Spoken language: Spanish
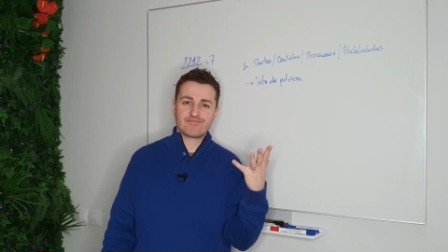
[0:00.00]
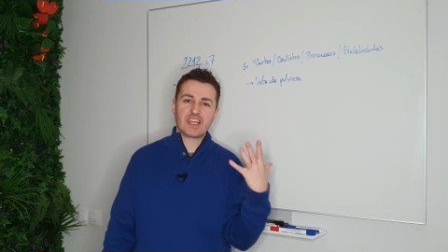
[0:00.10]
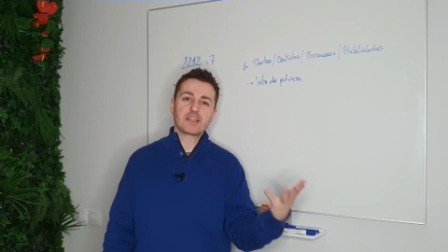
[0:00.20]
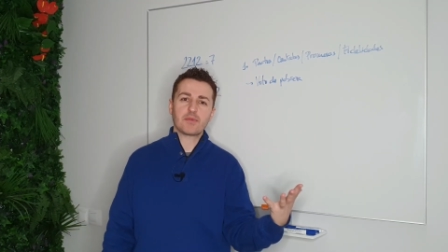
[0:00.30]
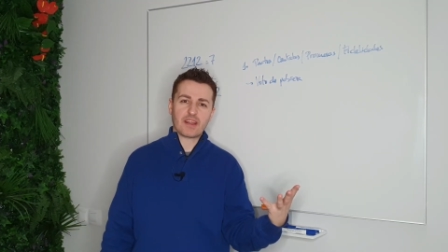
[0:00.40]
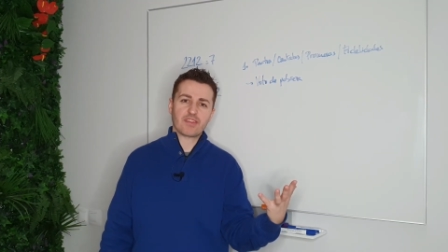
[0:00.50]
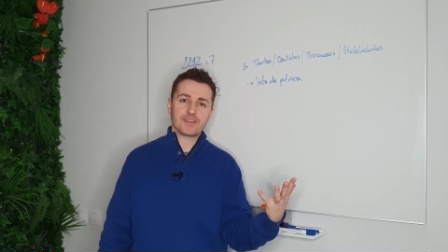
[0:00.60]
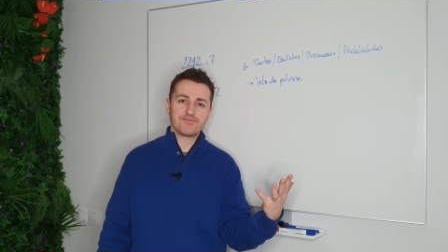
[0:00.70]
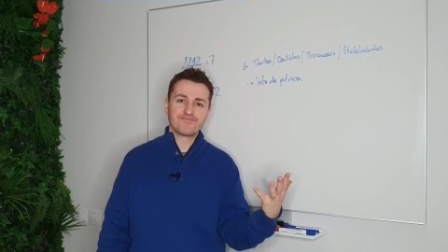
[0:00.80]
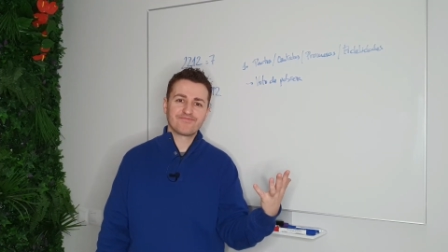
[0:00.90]
¿Qué te
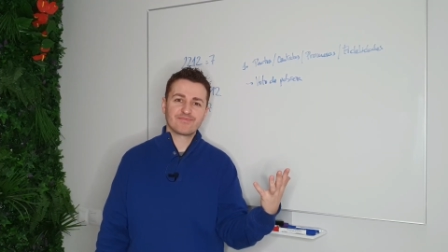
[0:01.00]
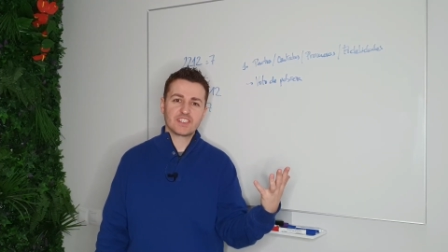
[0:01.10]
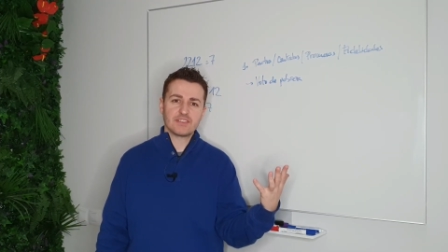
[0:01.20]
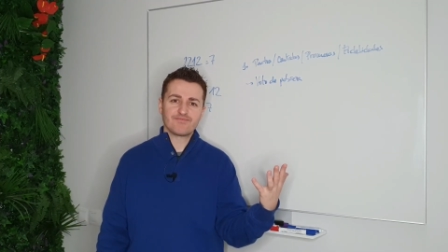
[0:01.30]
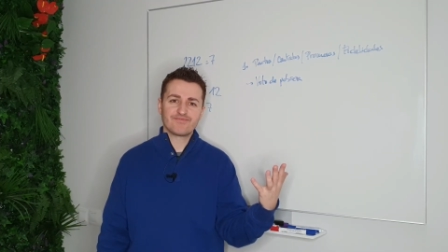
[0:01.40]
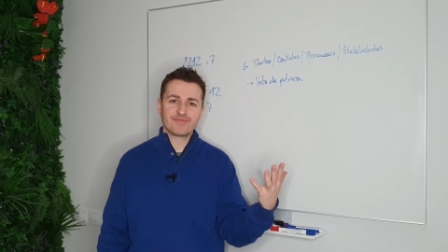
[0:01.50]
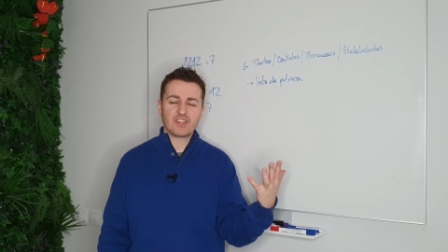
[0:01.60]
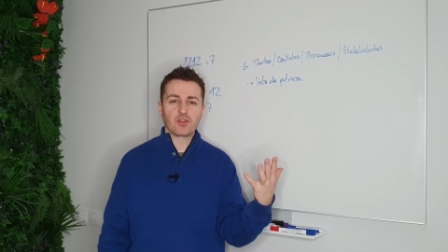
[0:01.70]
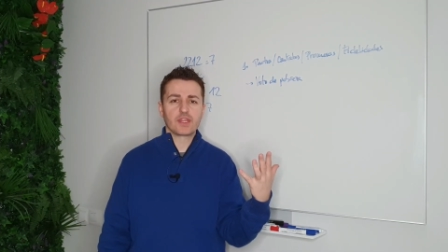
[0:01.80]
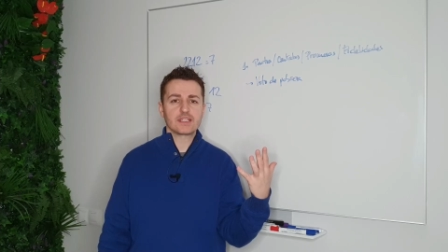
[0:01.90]
parece? ¿Sí?
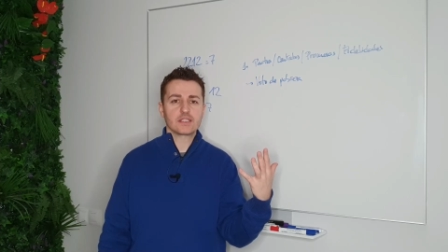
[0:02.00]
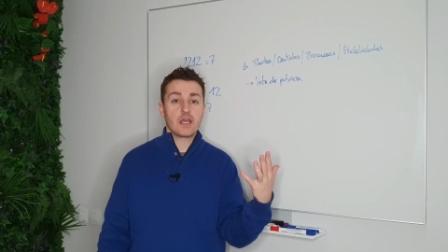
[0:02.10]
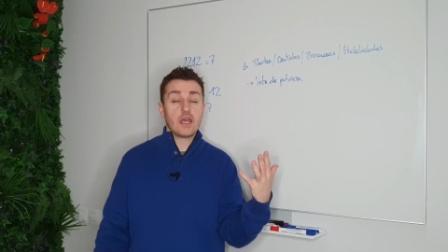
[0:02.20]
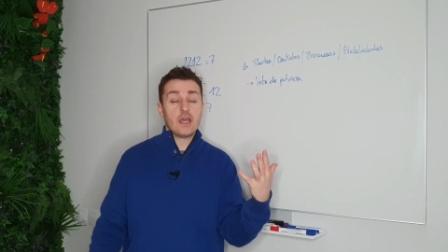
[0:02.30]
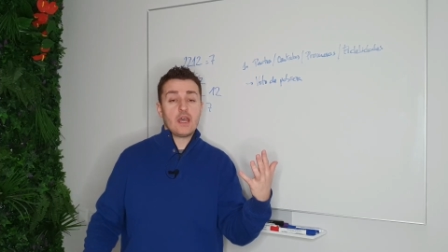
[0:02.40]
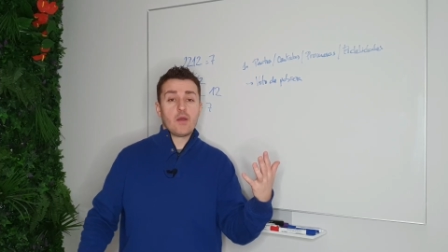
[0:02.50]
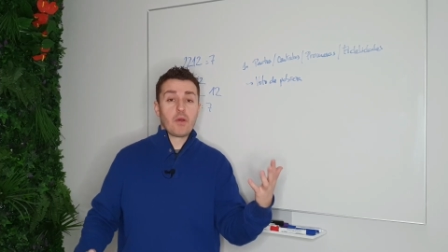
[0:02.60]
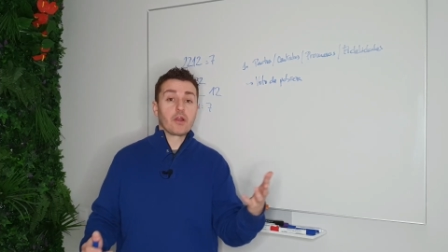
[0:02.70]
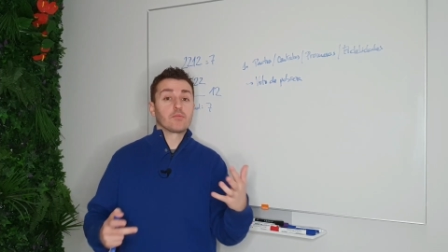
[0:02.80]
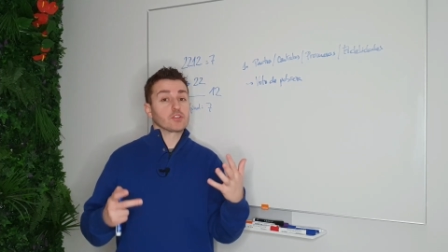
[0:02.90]
Entonces,
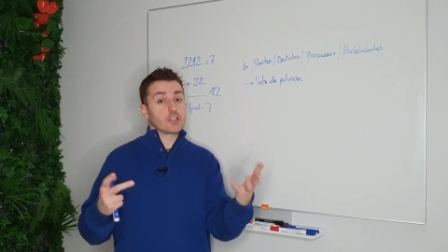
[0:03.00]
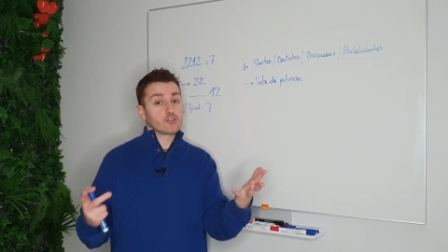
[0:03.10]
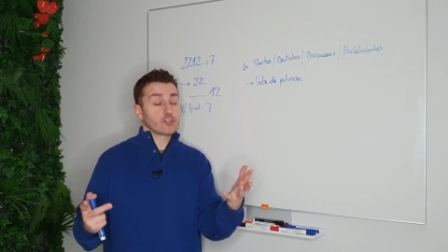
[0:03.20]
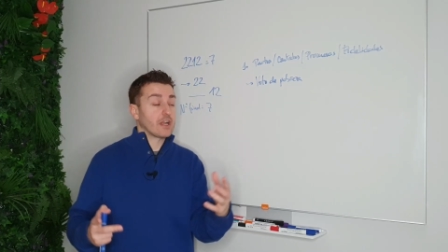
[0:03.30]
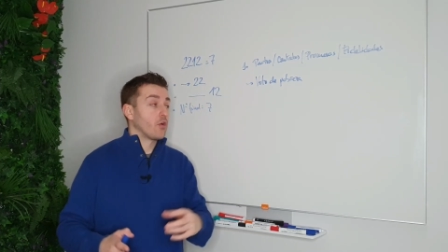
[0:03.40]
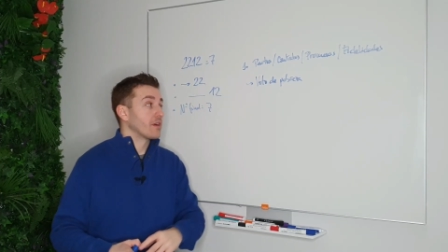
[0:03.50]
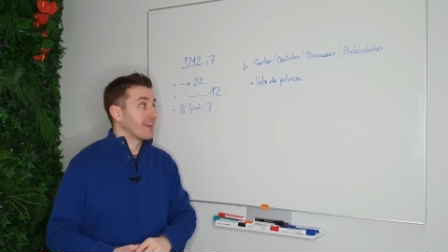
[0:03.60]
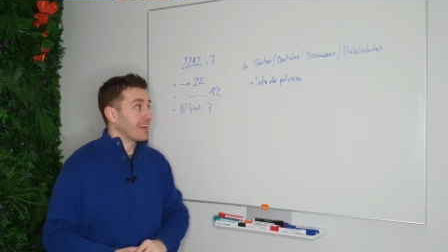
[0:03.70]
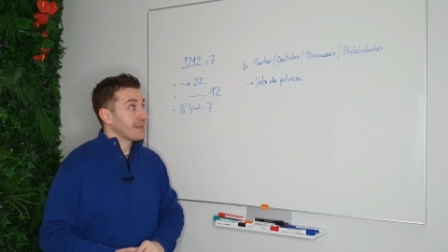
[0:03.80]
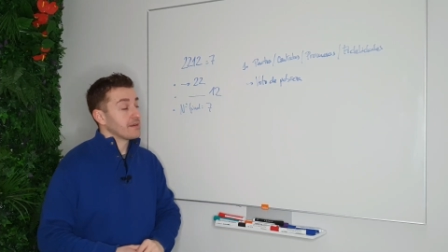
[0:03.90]
bueno, pues esto es algo
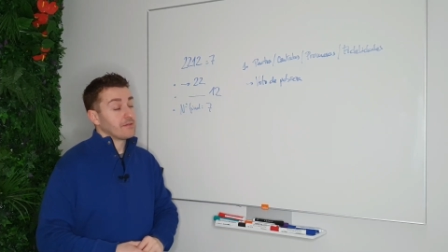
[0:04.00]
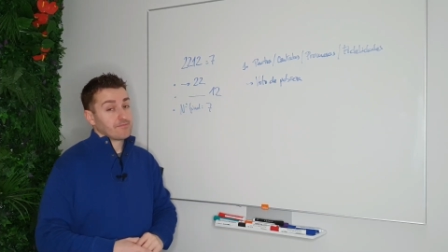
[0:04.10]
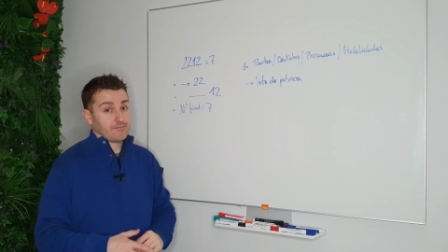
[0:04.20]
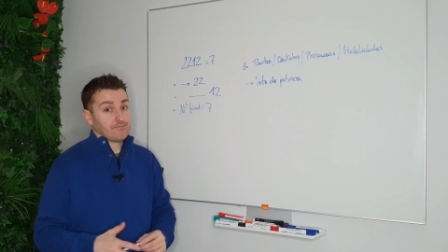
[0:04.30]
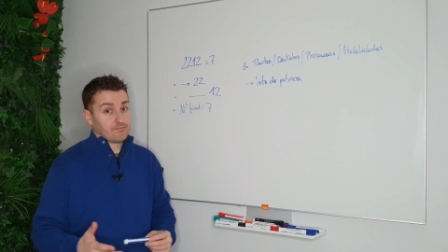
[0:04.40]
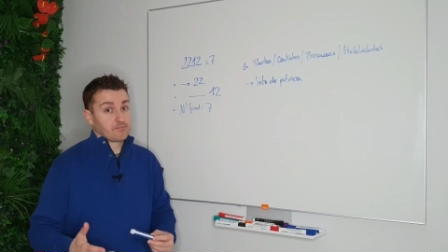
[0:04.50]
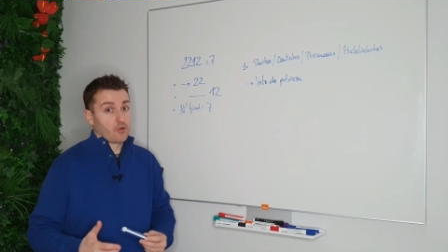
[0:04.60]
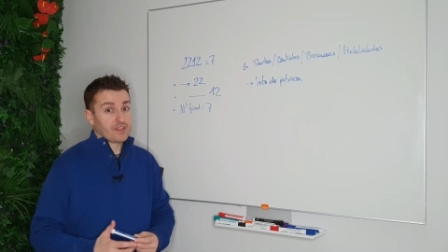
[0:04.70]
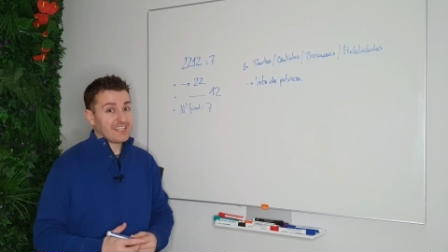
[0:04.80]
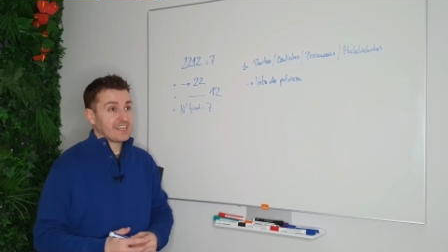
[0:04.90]
que mm,
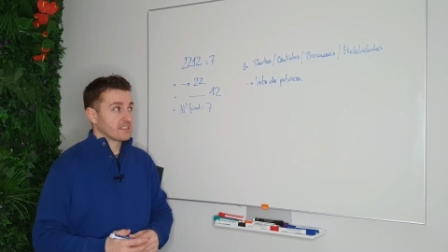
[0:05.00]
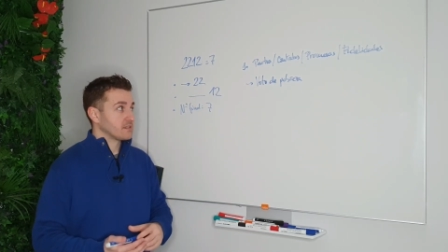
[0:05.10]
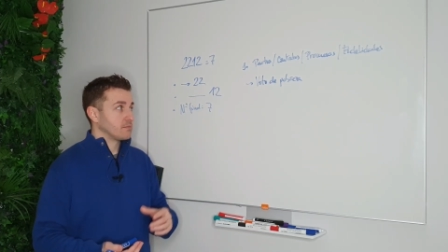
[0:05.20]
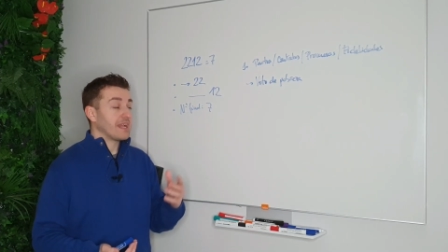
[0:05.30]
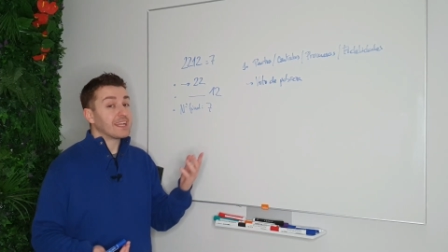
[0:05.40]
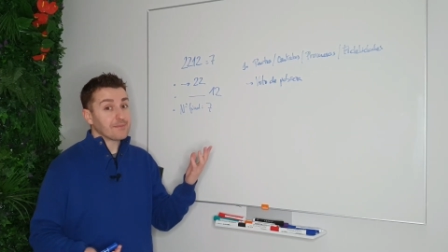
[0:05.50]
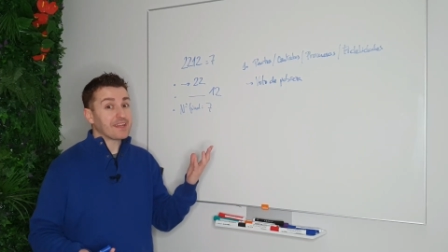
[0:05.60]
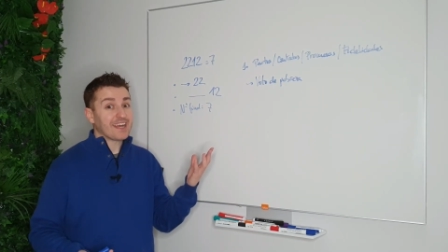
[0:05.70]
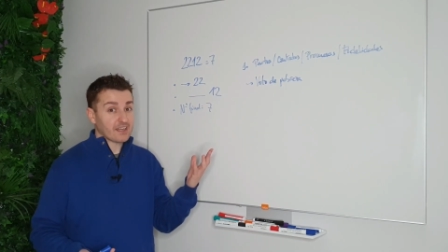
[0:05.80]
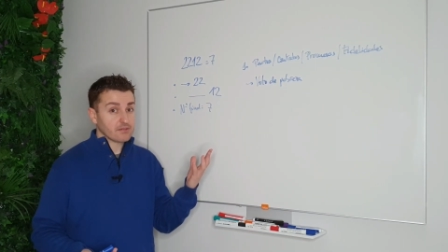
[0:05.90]
podrías
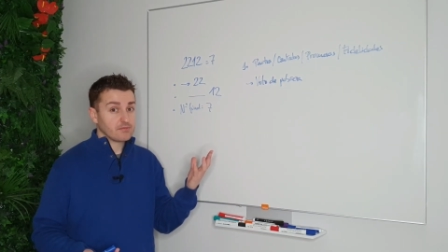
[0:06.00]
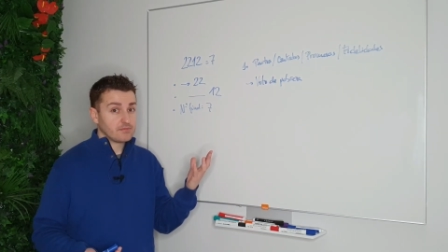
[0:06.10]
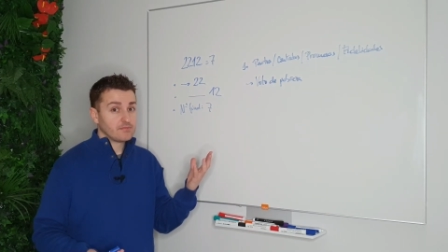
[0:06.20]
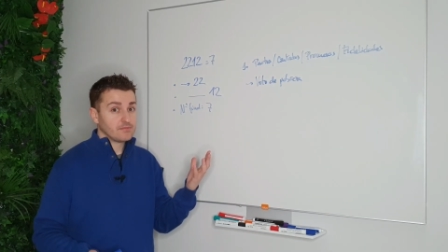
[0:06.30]
eliminar.